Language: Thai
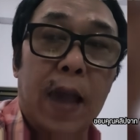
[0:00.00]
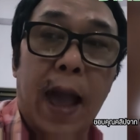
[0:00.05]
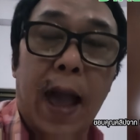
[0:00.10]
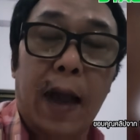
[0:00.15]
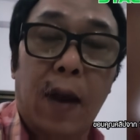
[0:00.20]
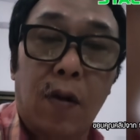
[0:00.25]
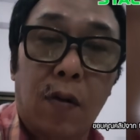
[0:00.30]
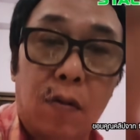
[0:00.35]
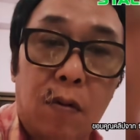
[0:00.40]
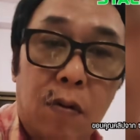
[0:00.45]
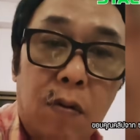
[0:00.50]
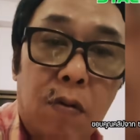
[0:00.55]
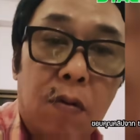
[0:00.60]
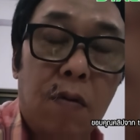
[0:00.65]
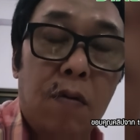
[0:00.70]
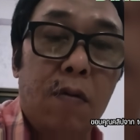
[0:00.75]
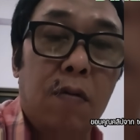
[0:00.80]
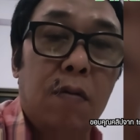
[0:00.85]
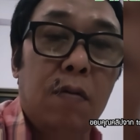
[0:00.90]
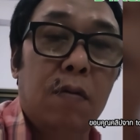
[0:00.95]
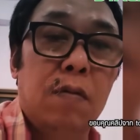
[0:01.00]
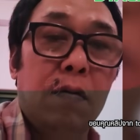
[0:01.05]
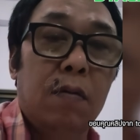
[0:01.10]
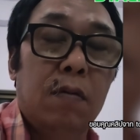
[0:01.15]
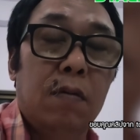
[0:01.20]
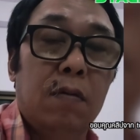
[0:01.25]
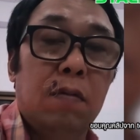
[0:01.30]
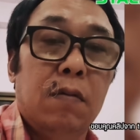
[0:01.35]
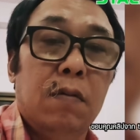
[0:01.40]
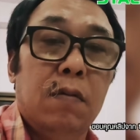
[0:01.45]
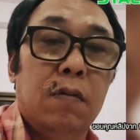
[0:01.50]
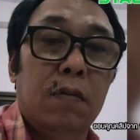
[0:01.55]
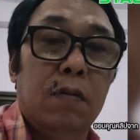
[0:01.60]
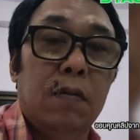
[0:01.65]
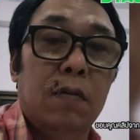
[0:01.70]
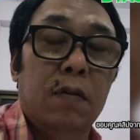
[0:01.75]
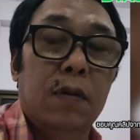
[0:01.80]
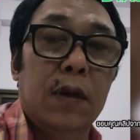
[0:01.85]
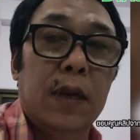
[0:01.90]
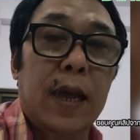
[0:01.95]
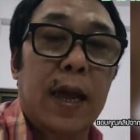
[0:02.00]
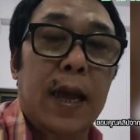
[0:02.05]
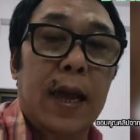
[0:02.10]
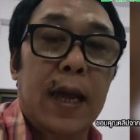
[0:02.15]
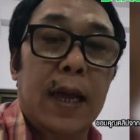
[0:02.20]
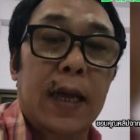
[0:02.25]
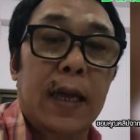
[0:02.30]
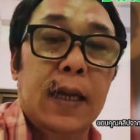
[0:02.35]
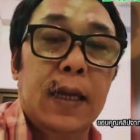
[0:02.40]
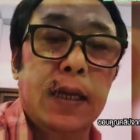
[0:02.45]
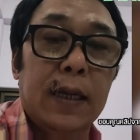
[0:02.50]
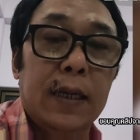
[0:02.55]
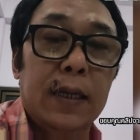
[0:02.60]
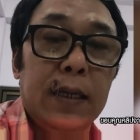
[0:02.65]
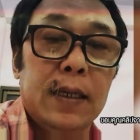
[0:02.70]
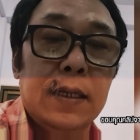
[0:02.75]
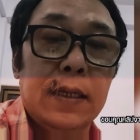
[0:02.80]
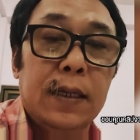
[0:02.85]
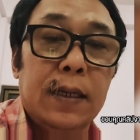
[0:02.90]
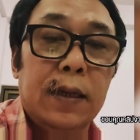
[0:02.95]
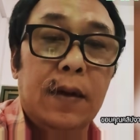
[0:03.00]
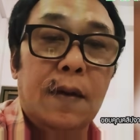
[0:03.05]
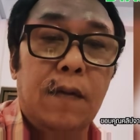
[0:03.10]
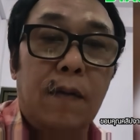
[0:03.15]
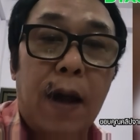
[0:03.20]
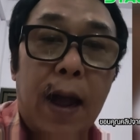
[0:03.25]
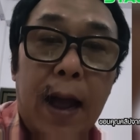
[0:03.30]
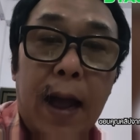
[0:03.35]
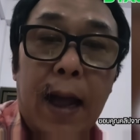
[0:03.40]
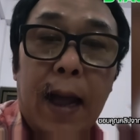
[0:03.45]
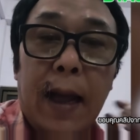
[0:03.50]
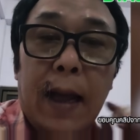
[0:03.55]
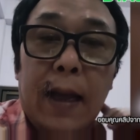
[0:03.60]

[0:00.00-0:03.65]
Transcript: อยากรู้ นะ ว่า